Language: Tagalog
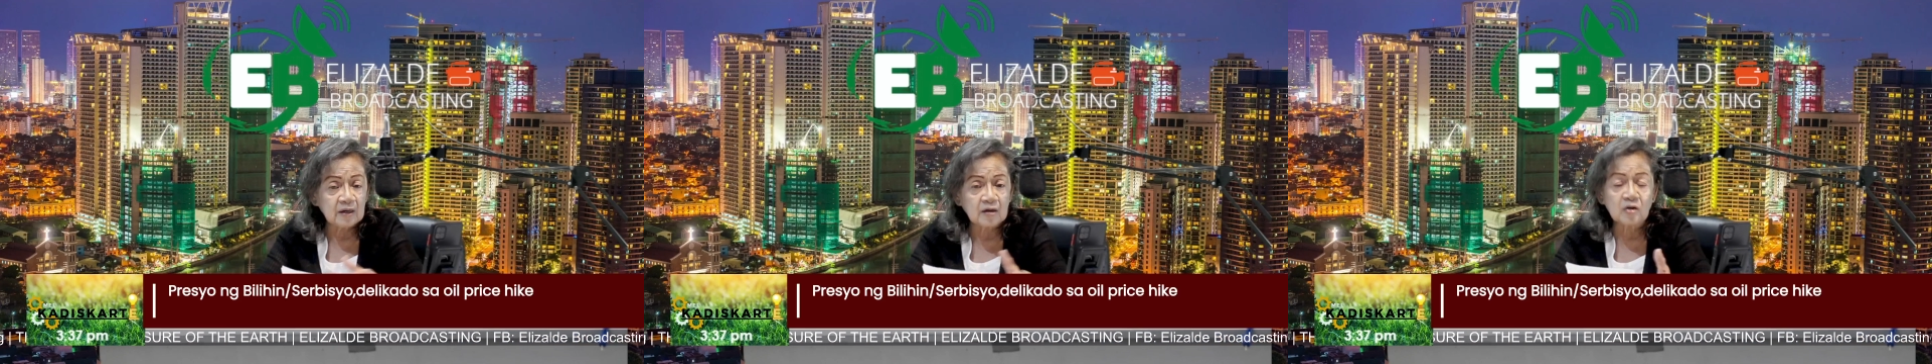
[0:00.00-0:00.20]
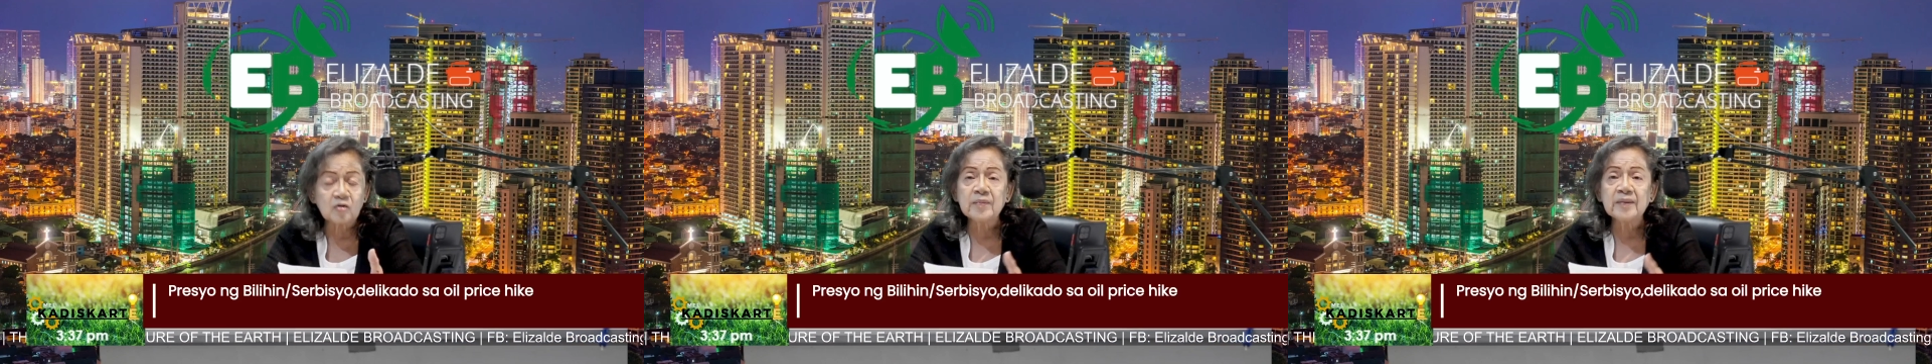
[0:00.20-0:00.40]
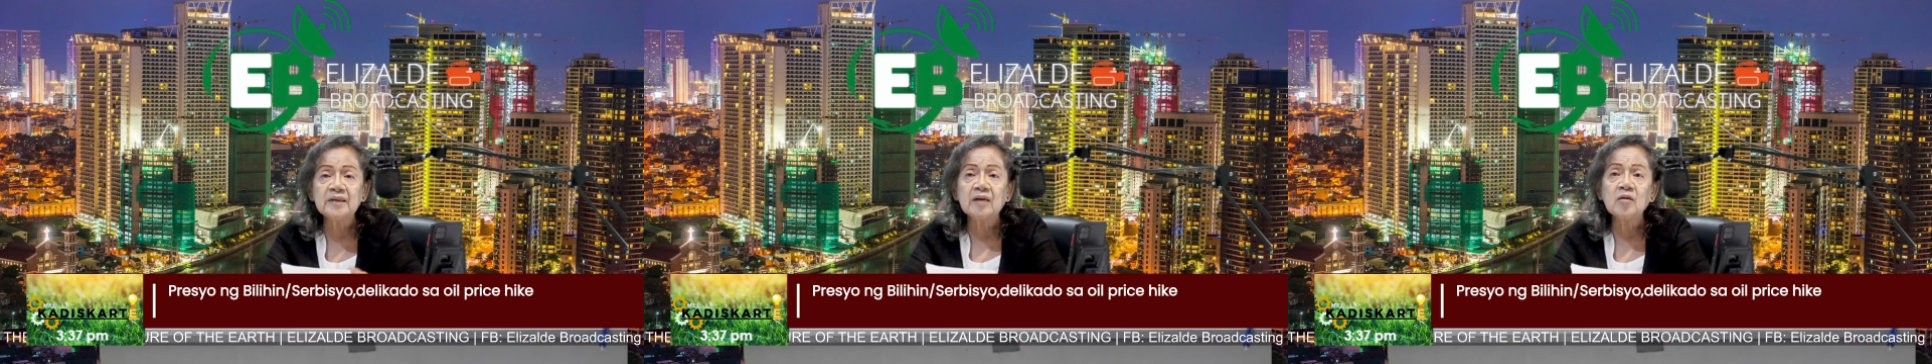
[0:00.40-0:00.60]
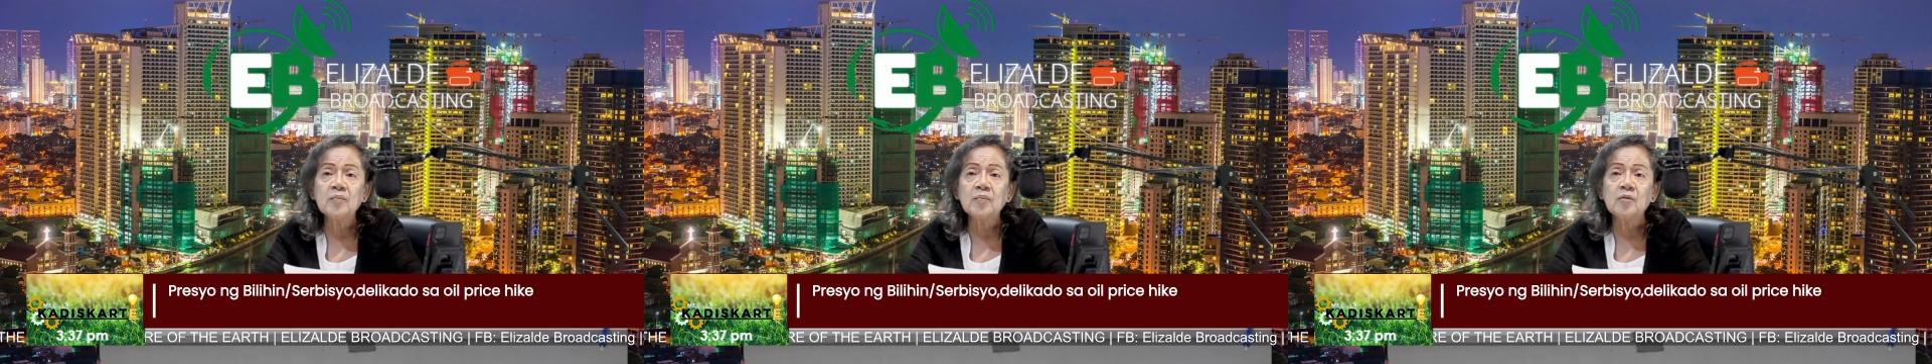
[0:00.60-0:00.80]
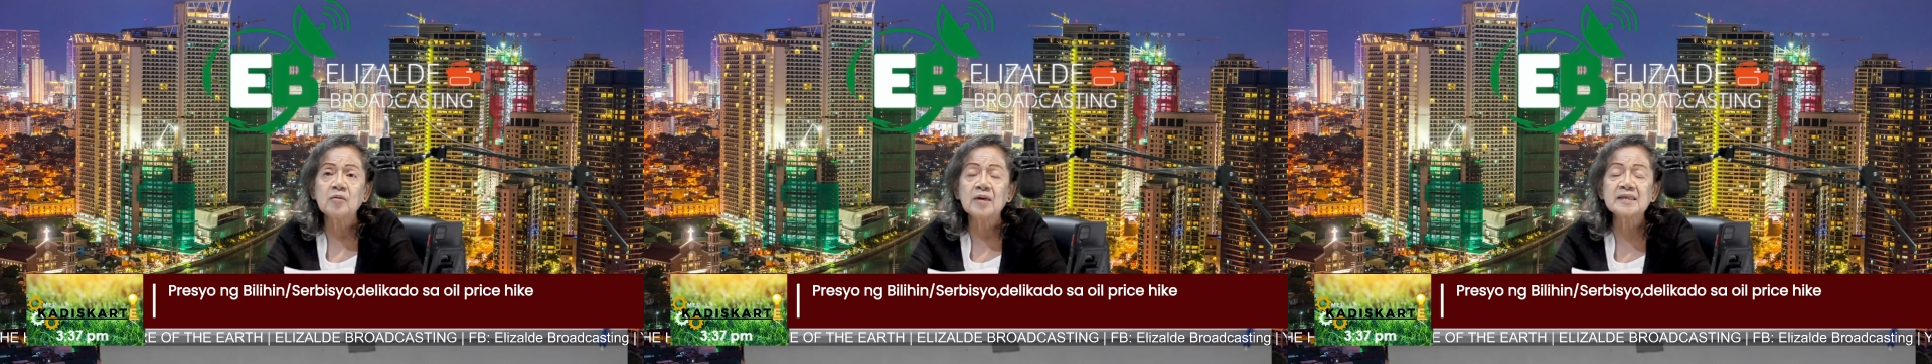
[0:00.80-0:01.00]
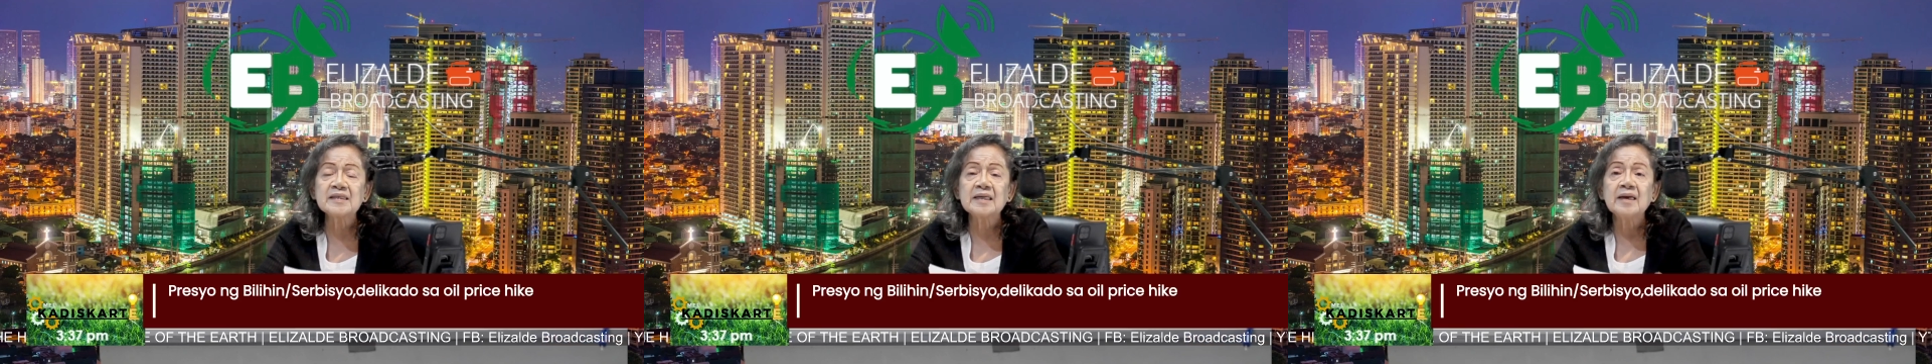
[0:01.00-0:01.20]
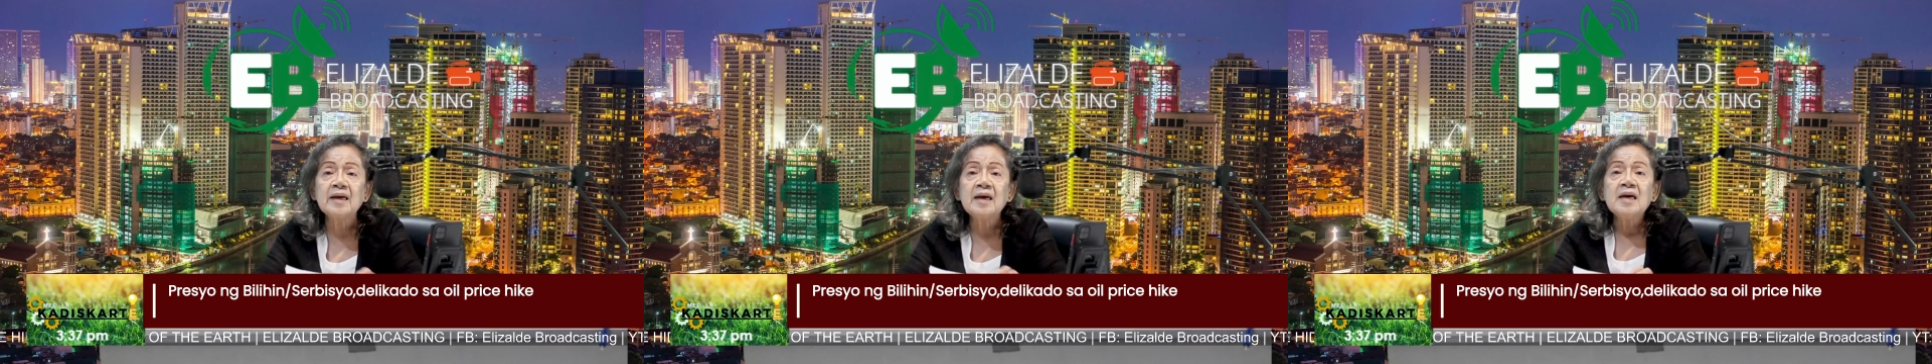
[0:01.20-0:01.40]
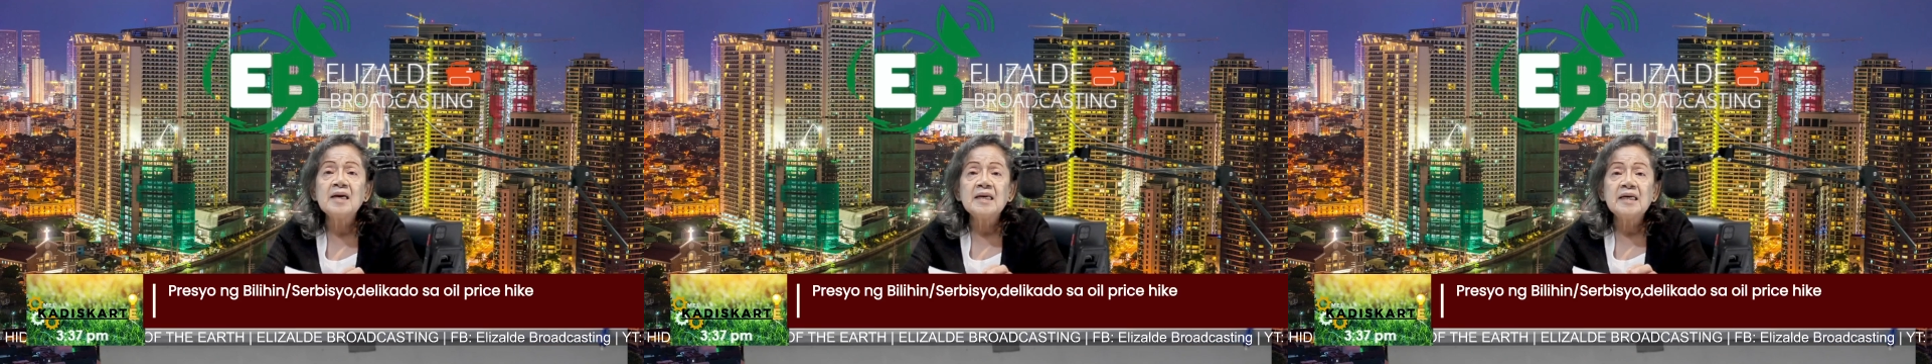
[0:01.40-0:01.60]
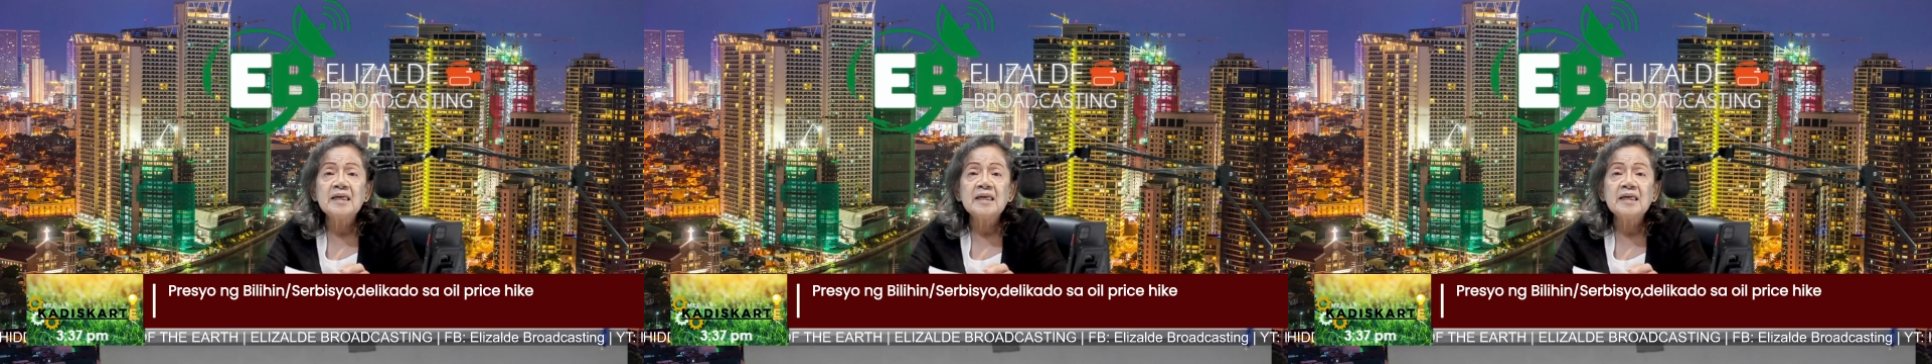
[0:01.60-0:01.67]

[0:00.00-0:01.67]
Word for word: nire-recommenda ko po kasi